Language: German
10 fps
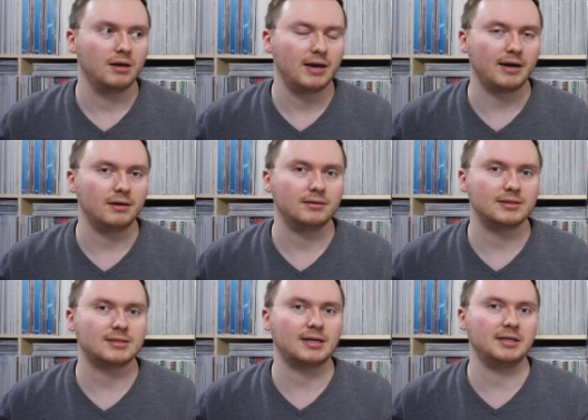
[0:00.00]
ja,
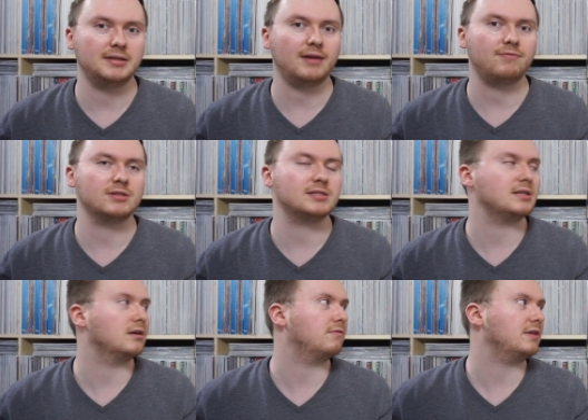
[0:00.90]
das kann ich
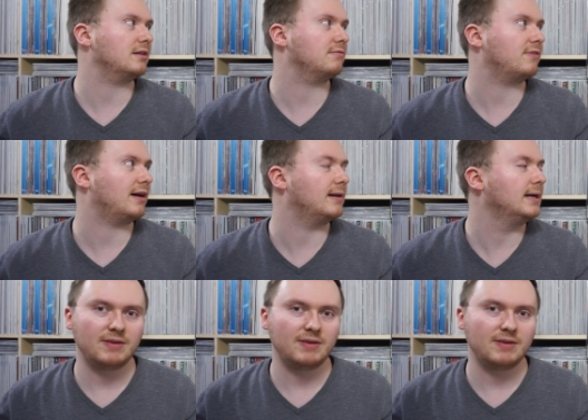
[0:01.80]
nachvollziehen, auf jeden Fall.